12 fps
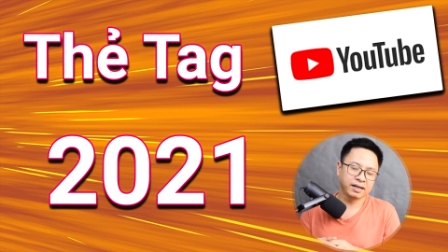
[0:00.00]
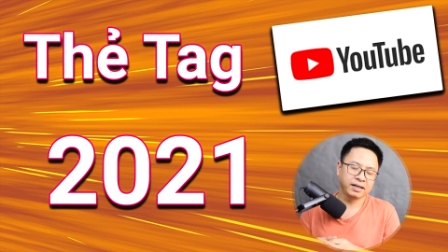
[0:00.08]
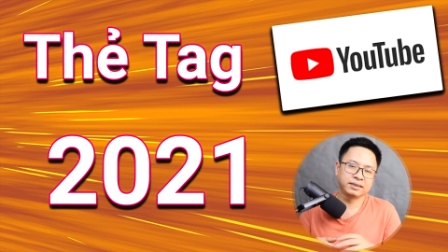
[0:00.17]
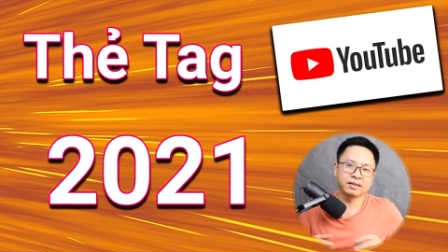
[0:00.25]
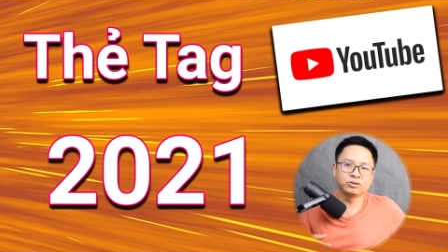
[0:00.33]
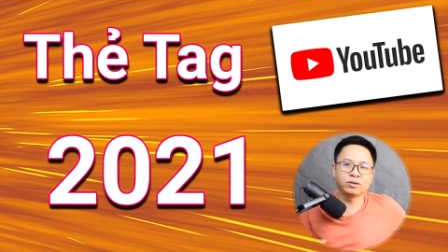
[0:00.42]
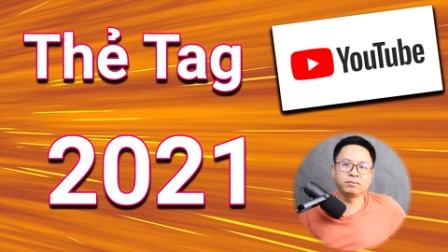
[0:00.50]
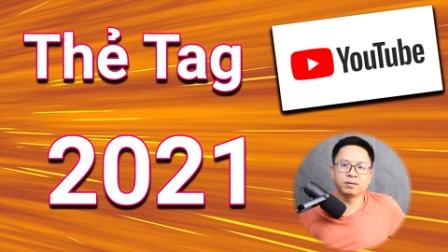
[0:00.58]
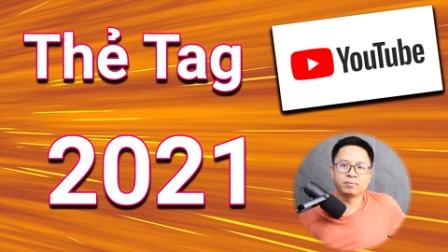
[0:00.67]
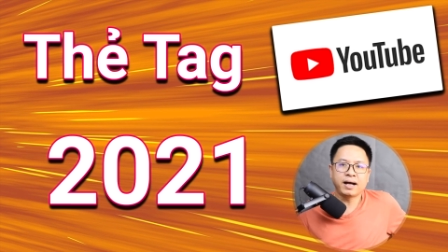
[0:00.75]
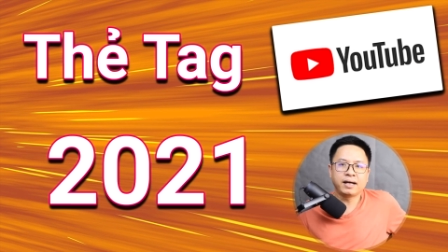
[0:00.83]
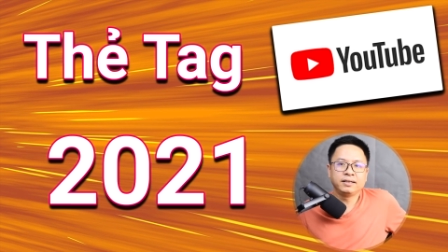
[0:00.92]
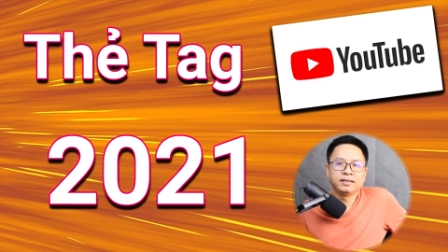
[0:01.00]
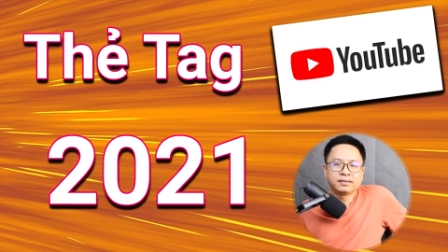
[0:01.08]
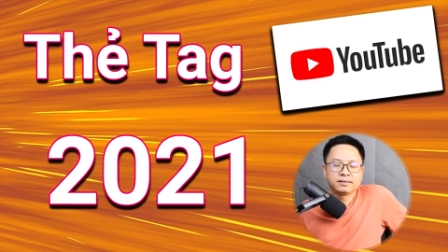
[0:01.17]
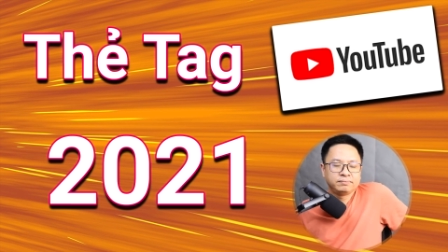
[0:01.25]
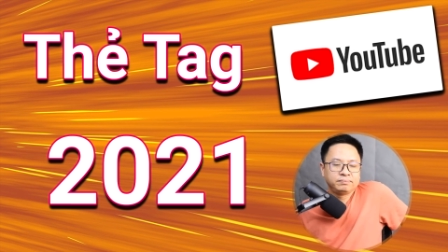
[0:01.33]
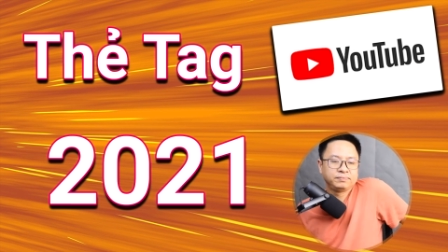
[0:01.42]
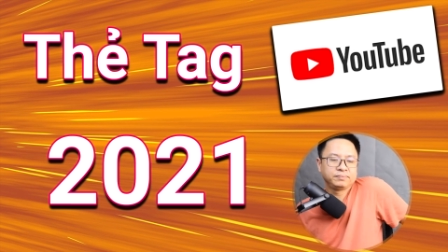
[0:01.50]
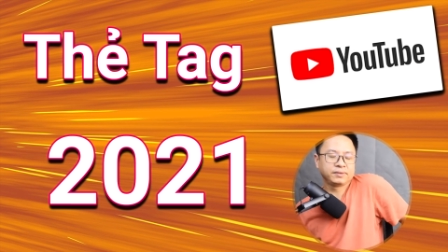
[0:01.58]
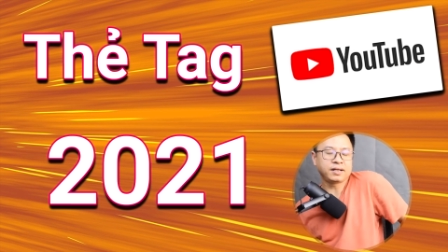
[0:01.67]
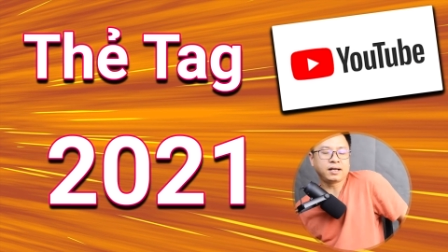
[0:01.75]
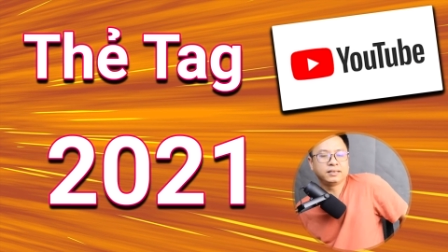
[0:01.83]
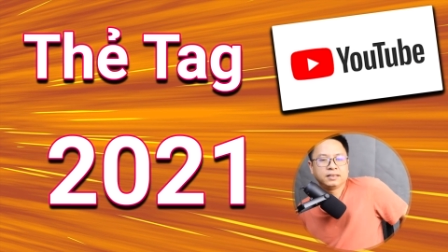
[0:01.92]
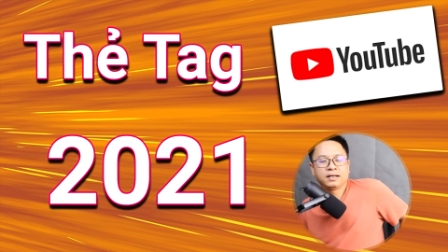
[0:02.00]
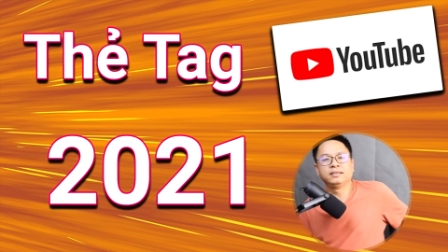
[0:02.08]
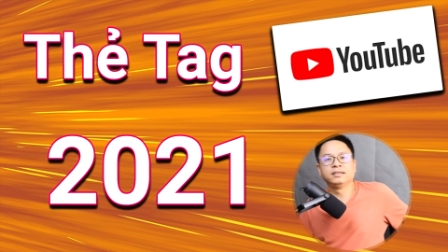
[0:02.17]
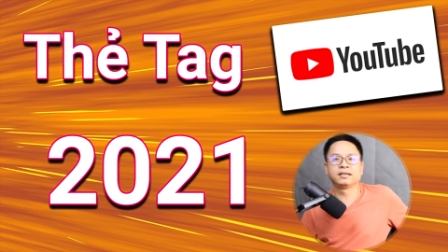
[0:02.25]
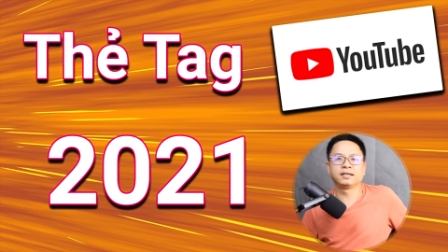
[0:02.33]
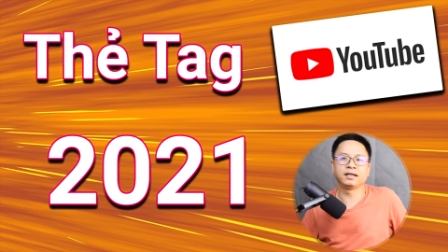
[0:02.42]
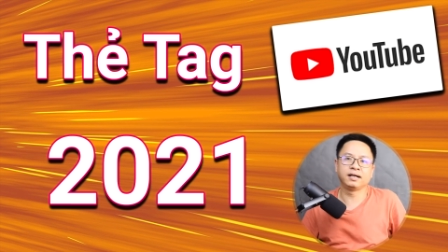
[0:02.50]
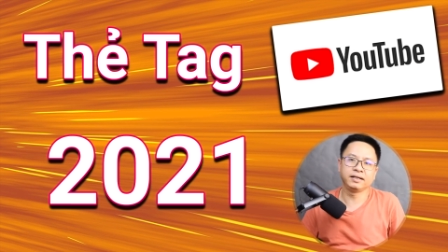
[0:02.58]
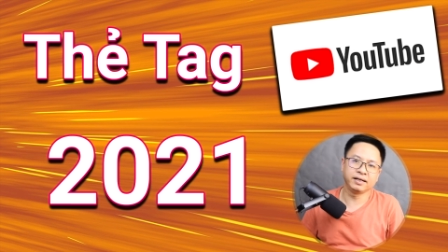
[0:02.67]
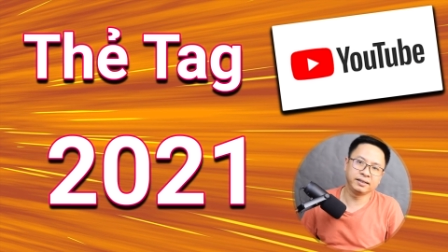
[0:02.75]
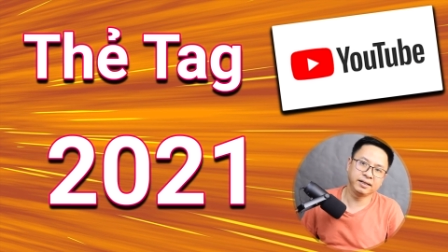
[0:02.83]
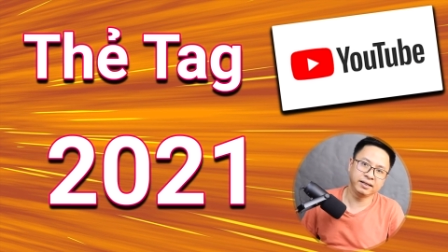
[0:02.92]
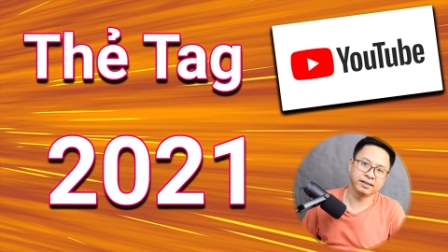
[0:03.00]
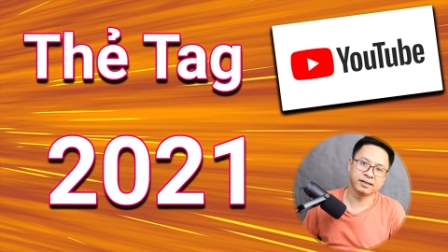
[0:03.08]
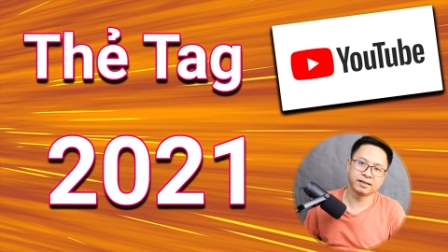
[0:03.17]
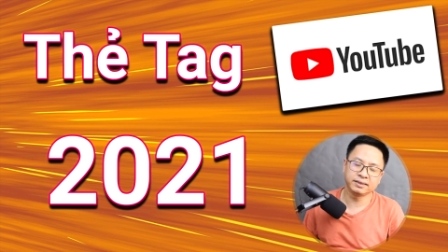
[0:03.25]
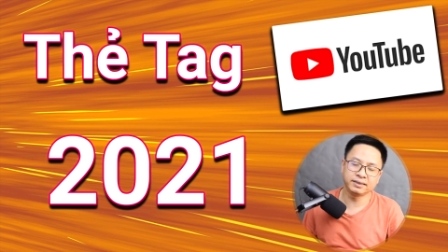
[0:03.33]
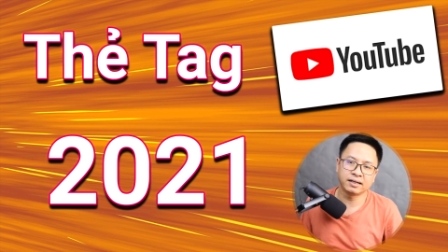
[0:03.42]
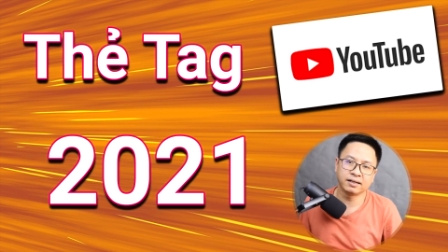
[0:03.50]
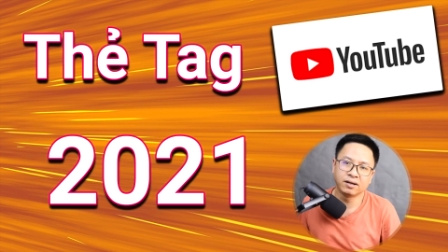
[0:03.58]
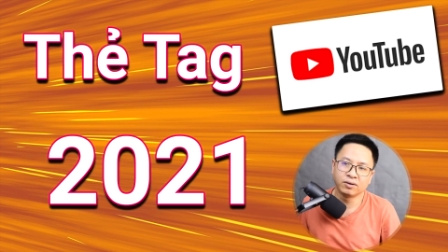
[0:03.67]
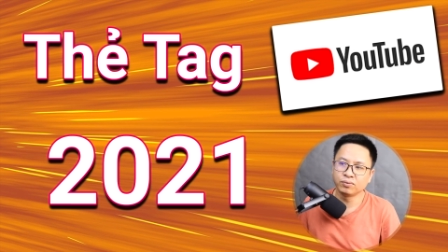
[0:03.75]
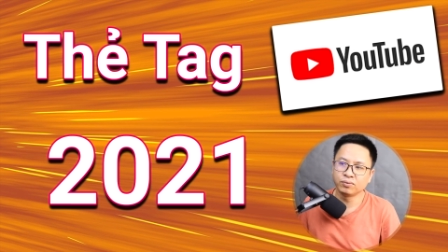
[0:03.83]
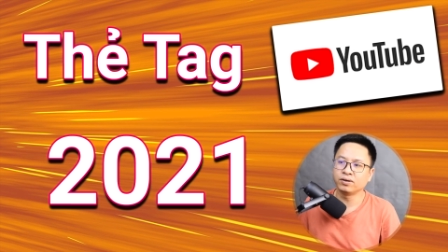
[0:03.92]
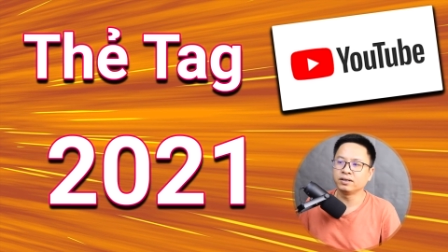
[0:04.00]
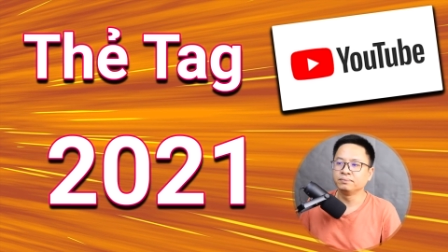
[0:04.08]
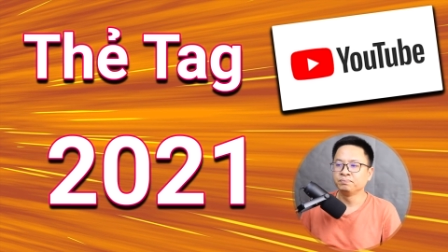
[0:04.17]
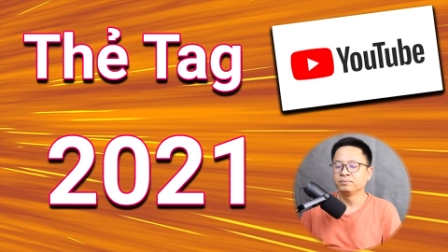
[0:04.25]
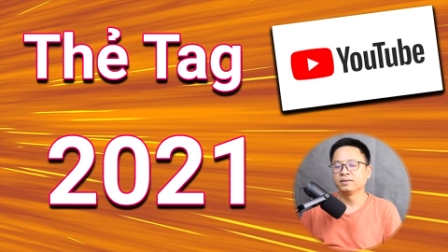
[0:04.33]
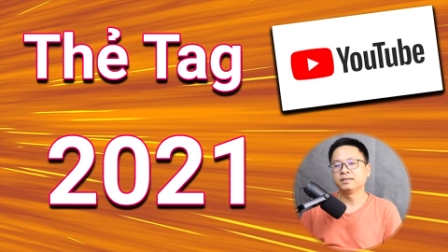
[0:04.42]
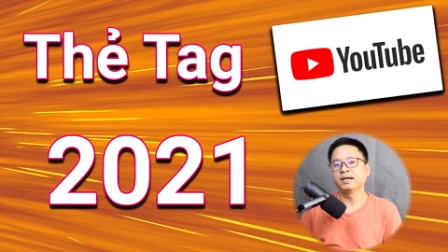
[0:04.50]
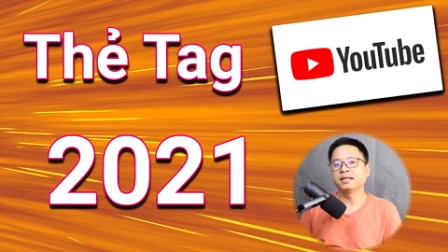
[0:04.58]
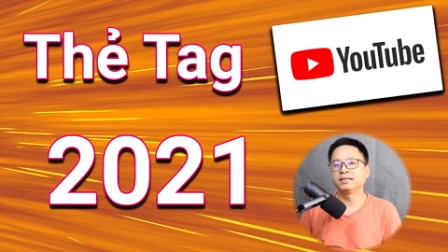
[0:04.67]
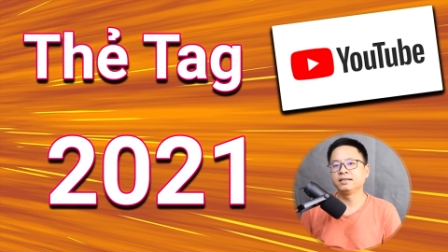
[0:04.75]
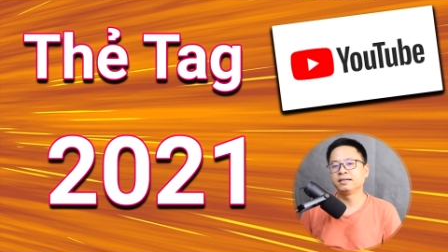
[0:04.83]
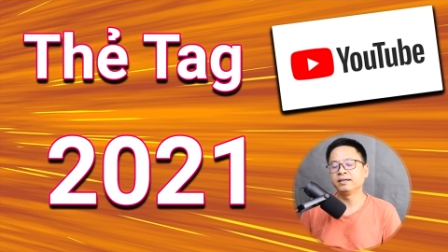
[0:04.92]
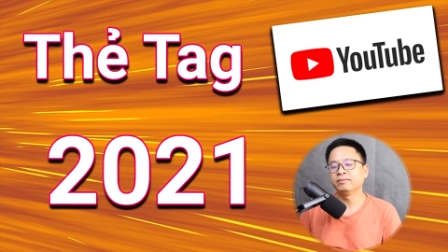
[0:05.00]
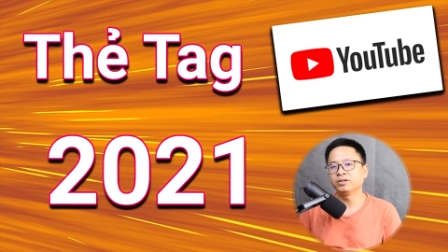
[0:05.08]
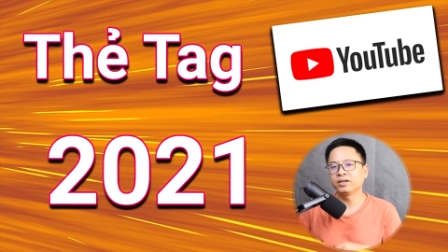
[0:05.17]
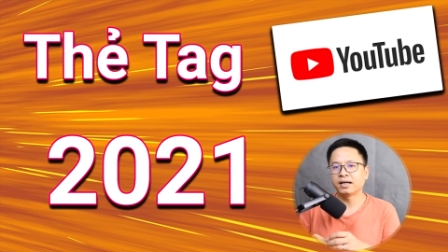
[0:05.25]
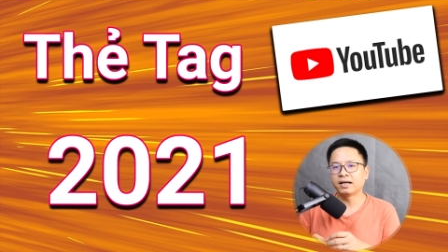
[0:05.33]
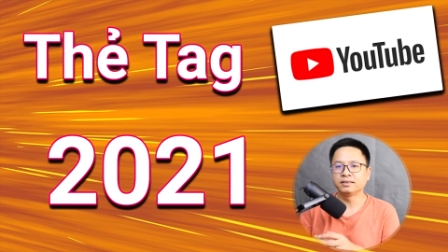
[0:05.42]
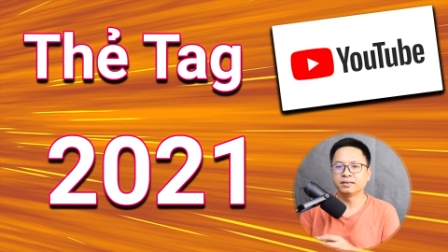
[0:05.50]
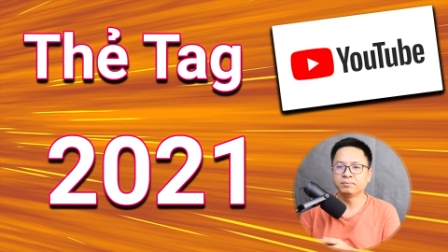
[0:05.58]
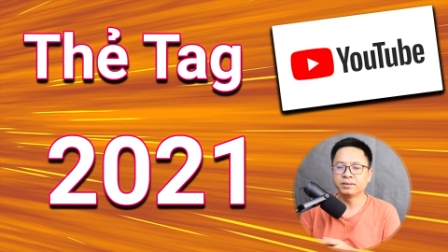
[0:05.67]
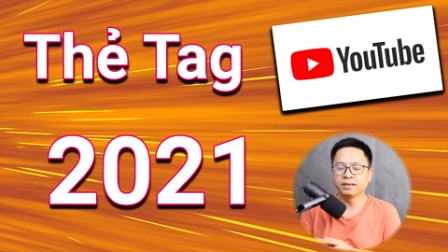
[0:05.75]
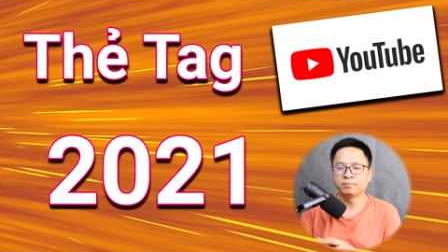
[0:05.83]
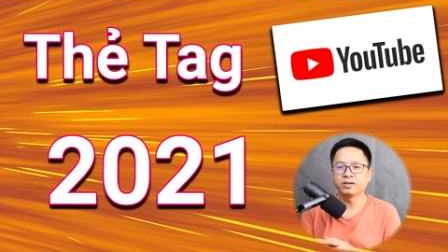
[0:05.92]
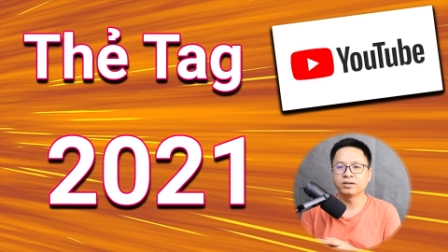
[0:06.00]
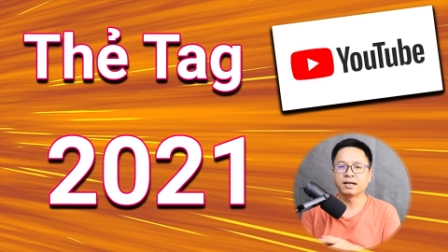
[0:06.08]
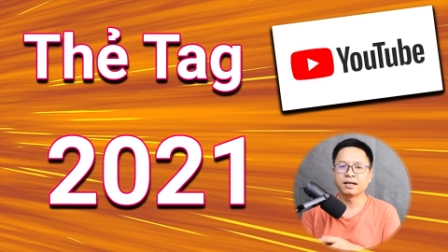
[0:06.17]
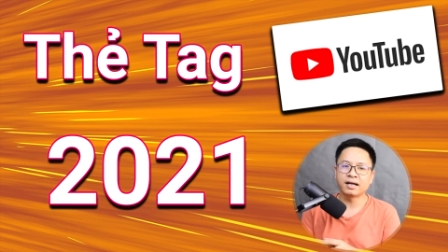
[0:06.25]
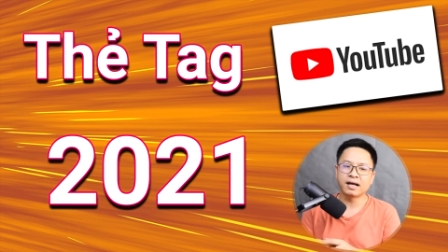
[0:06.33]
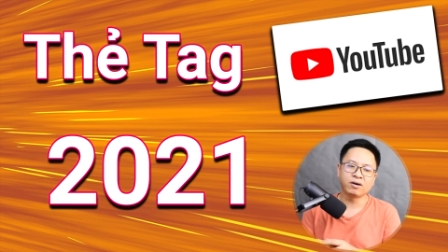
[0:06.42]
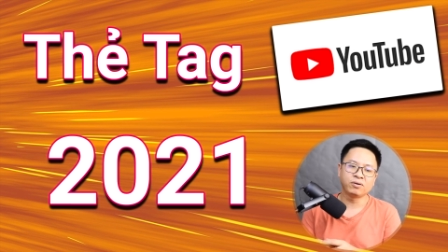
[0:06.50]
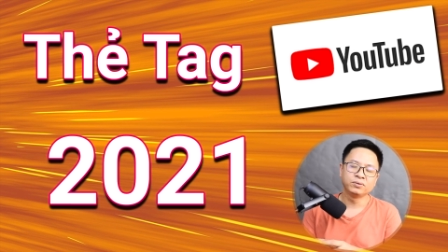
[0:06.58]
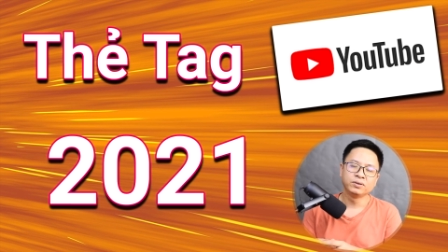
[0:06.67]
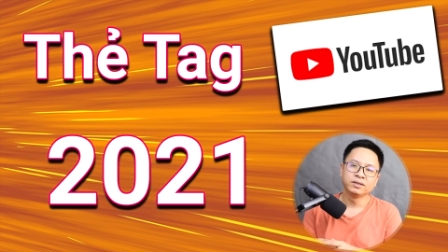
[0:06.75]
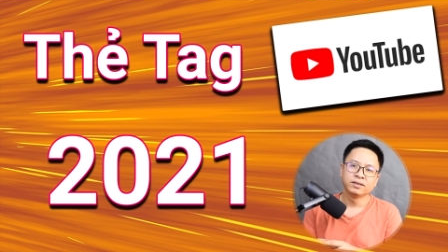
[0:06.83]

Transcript: cái xác suất mà bạn được hiển thị ở cái trang đầu của thứ hạng tìm kiếm nó càng cao.